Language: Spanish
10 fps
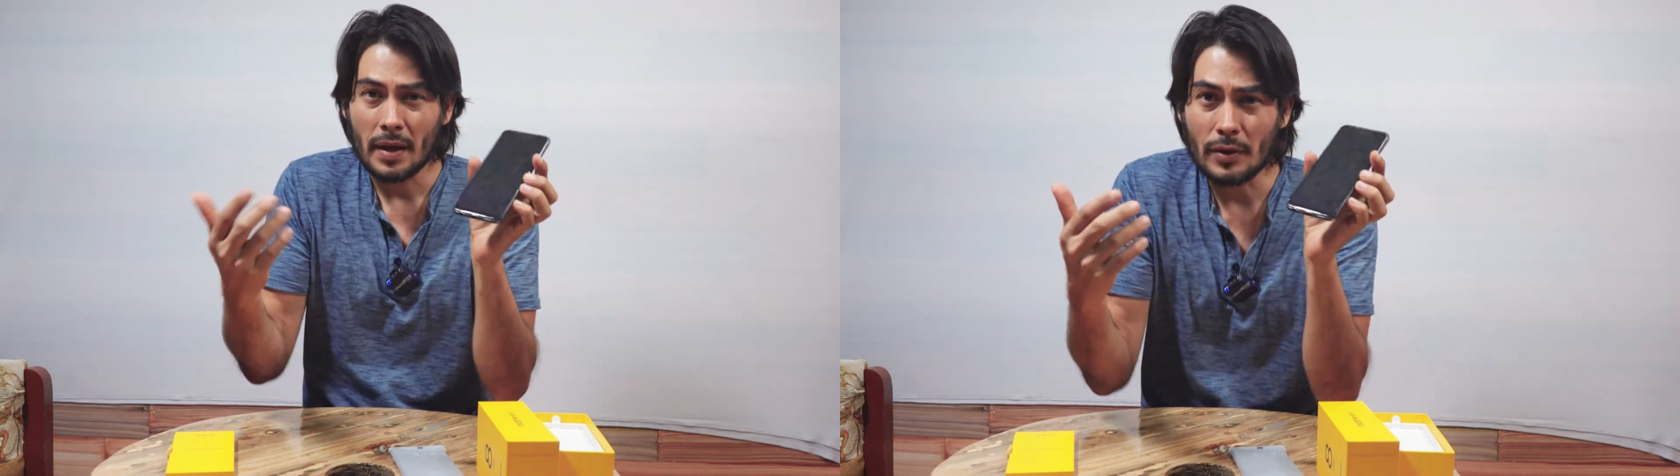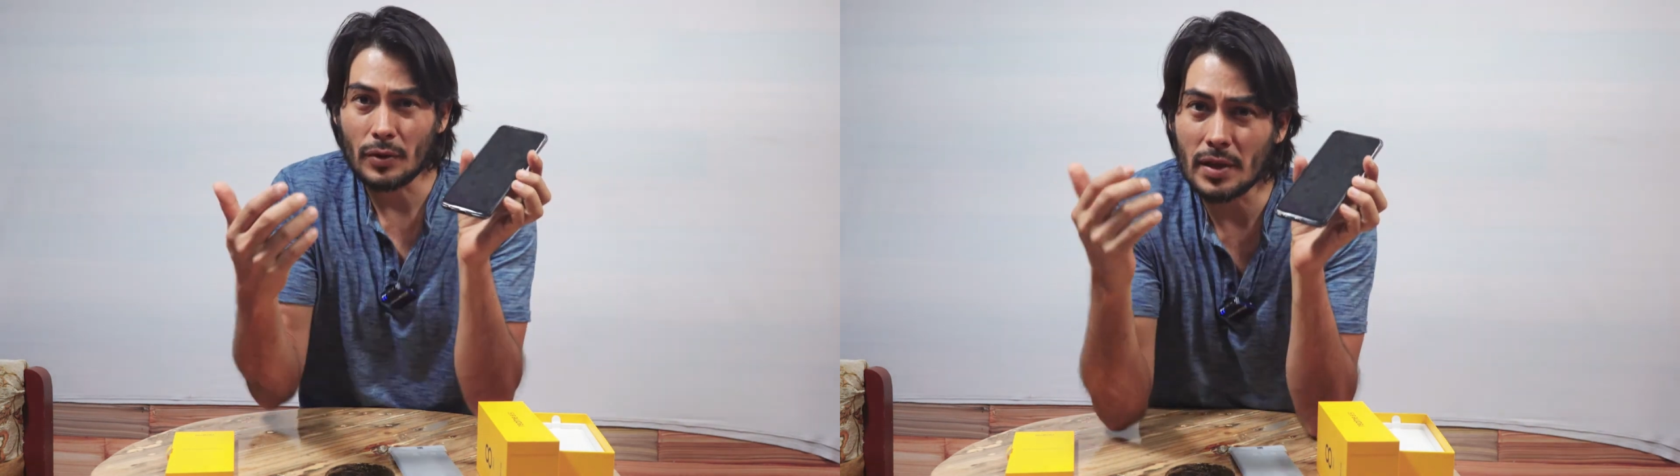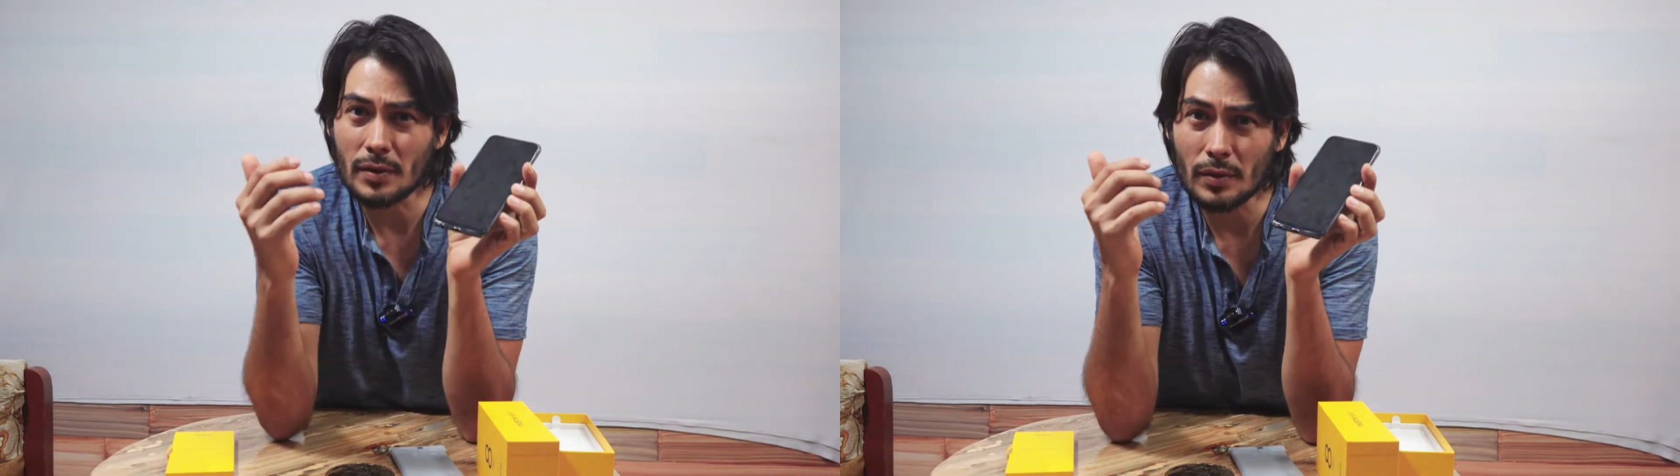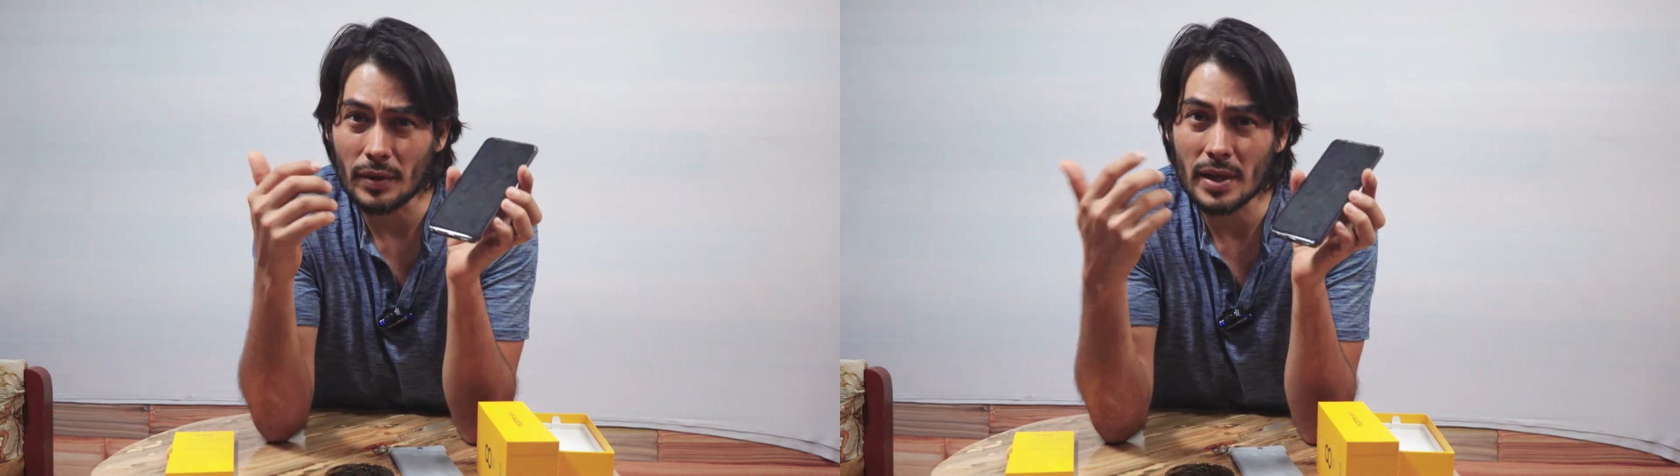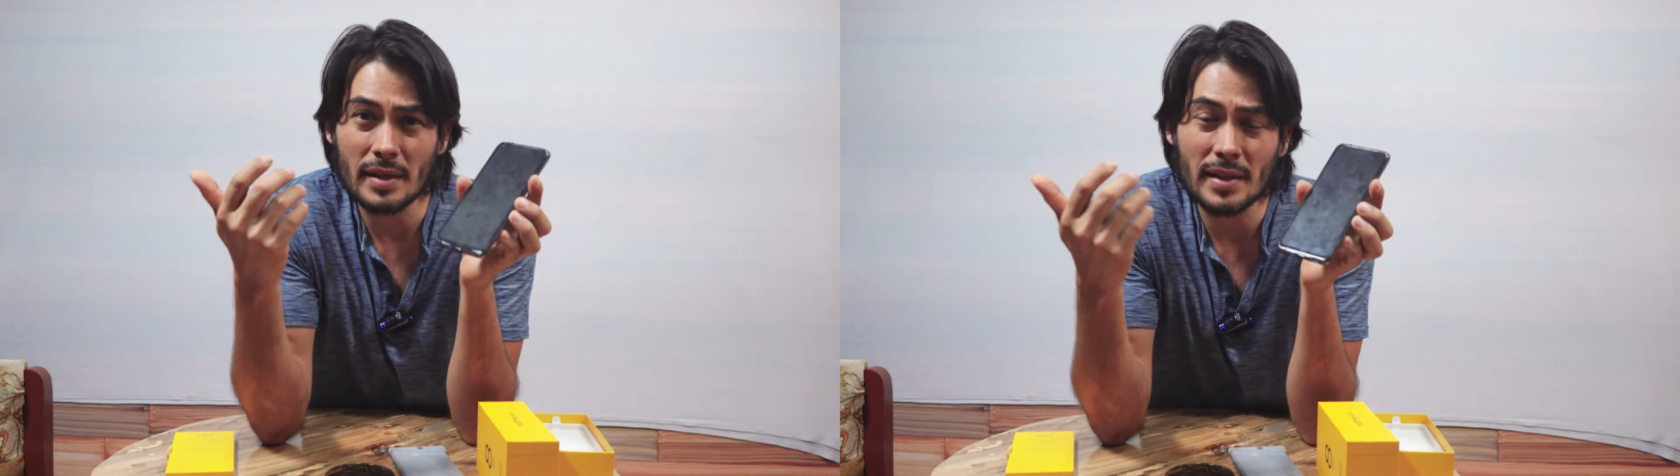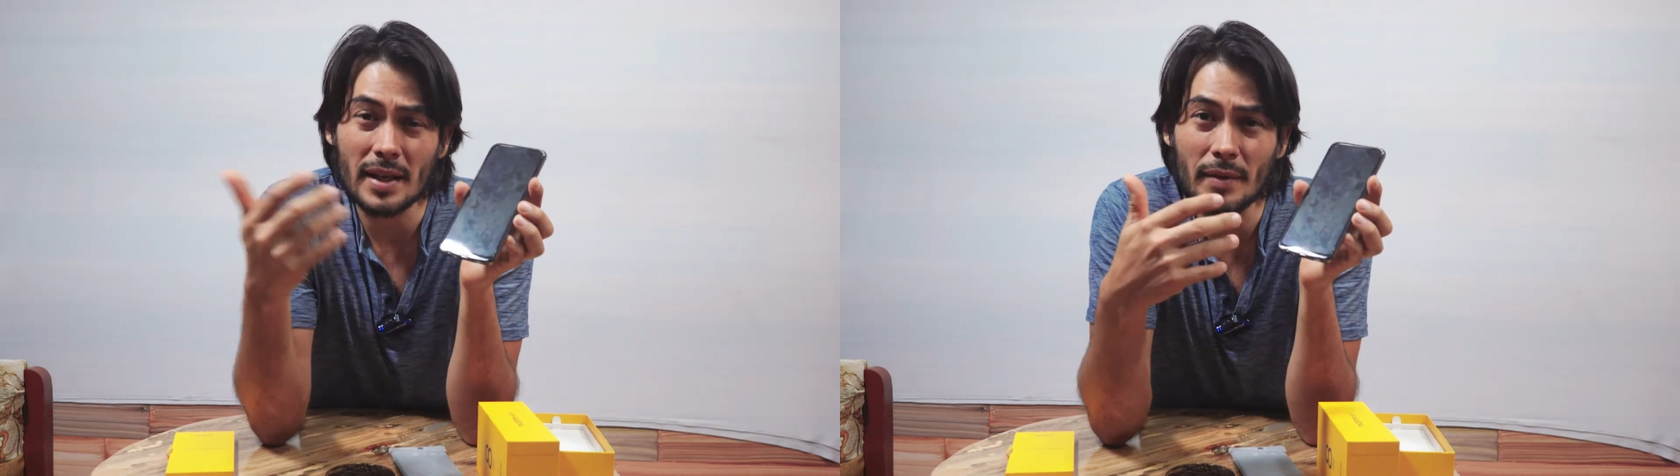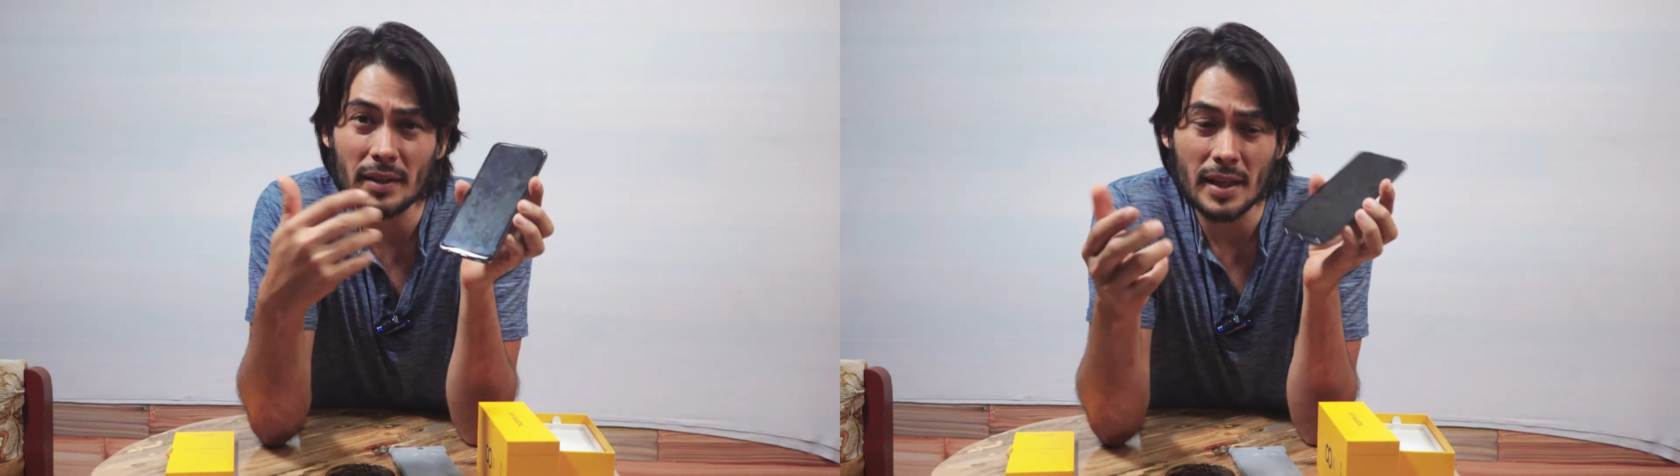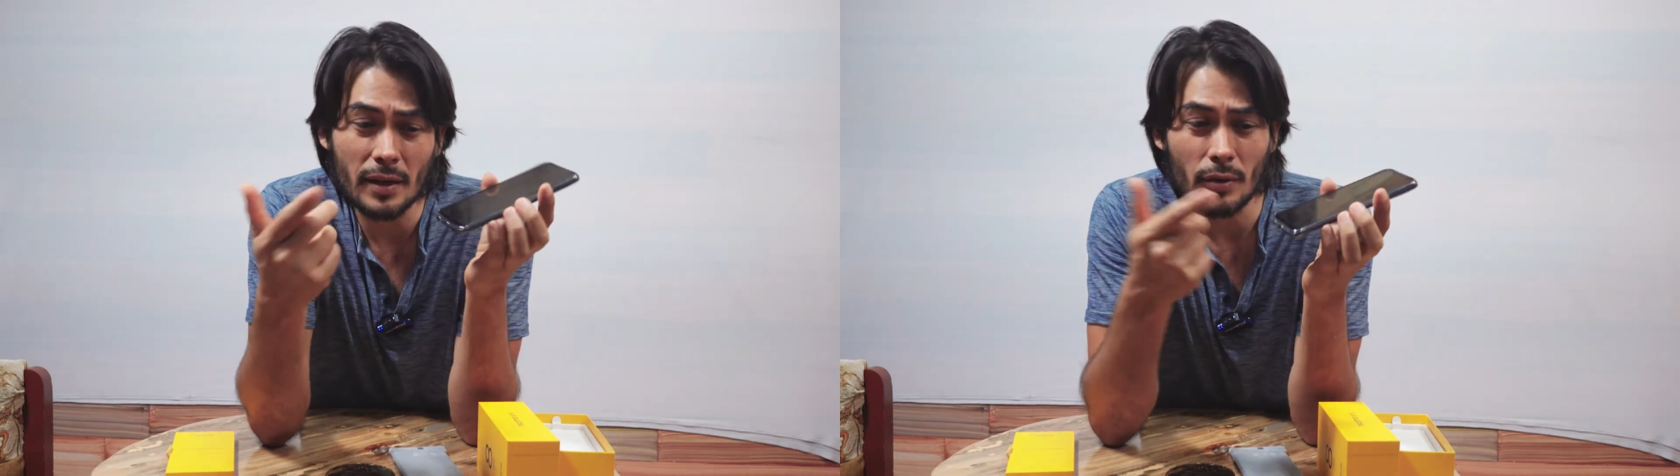entonces uno quiere esa
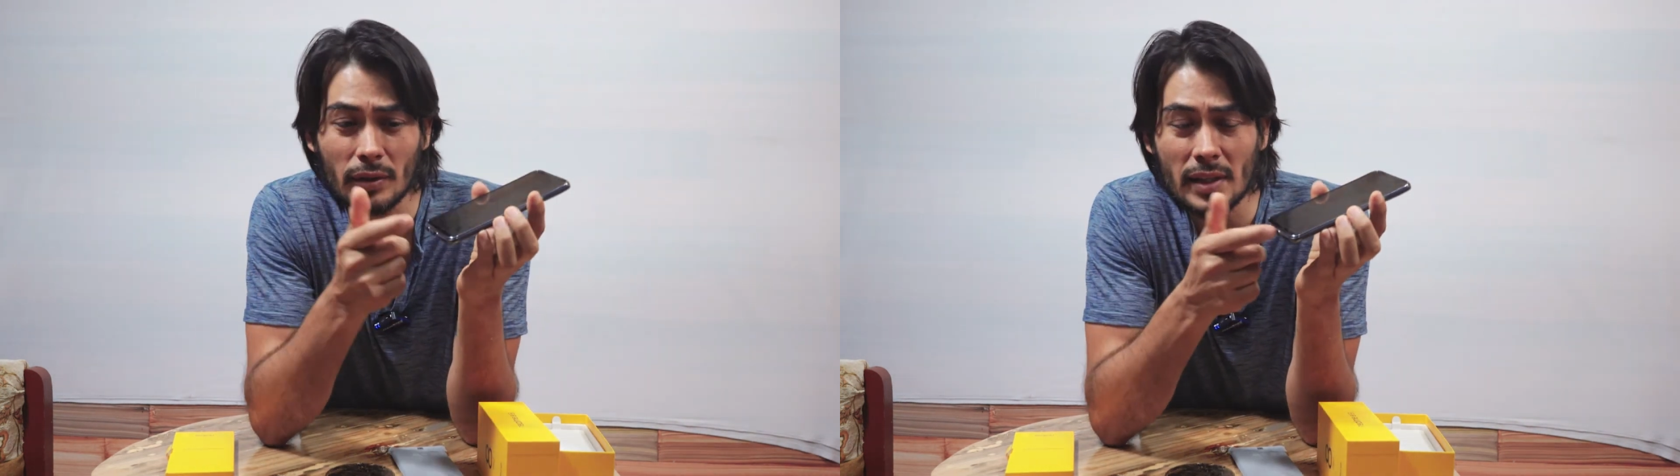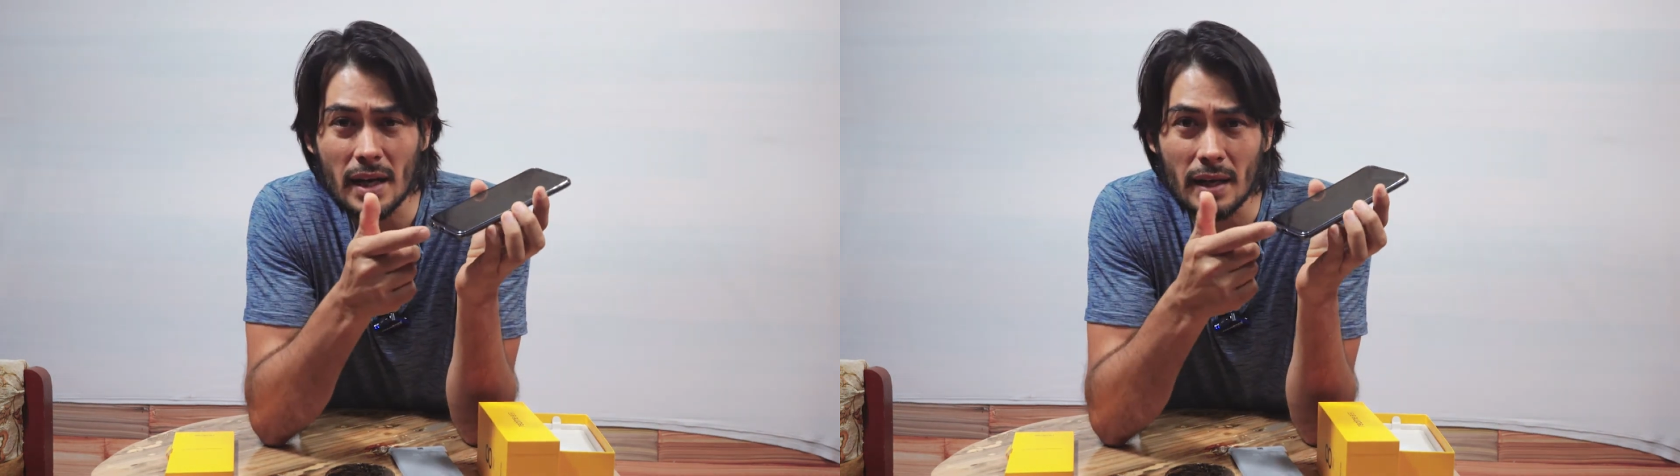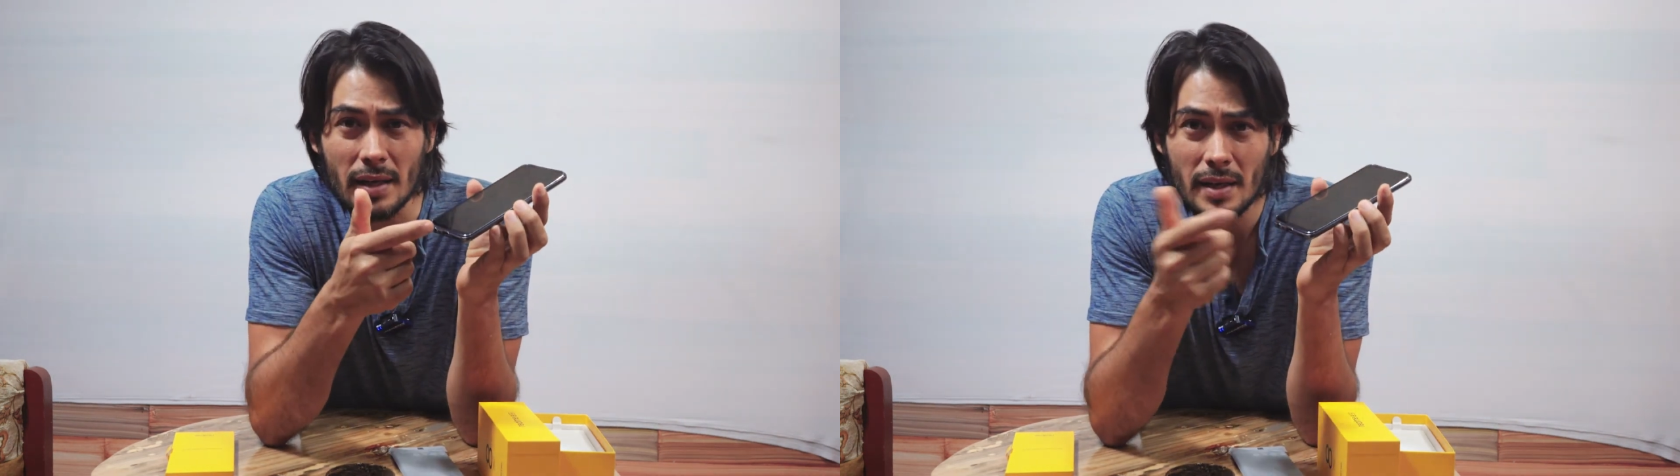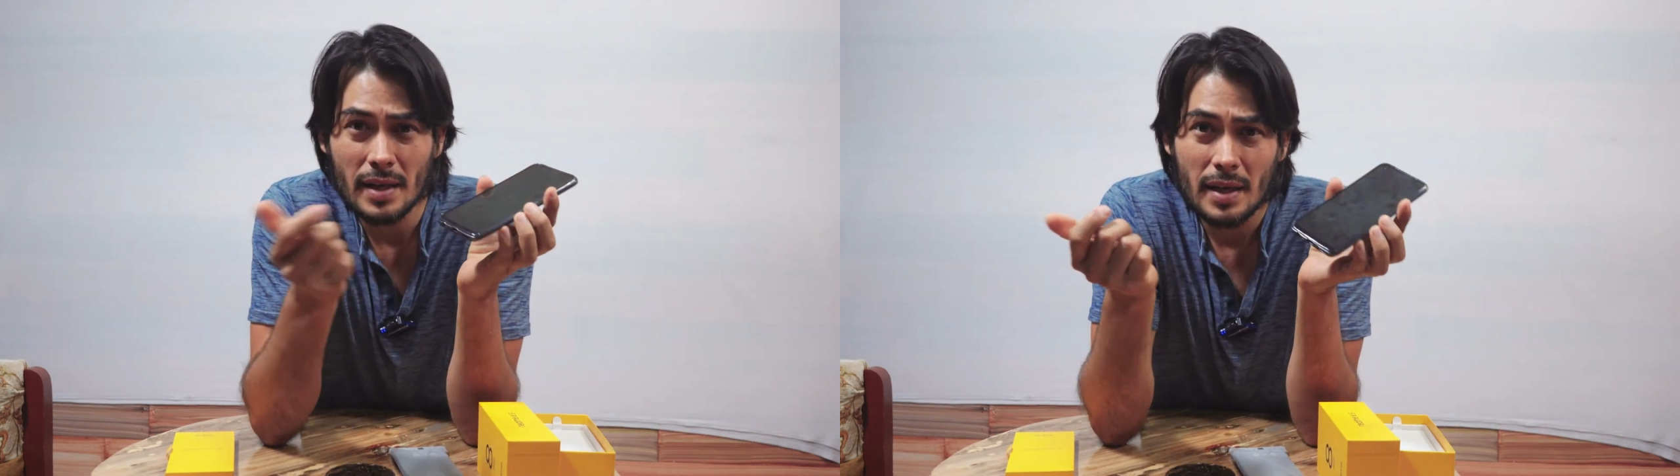libertad de conectarle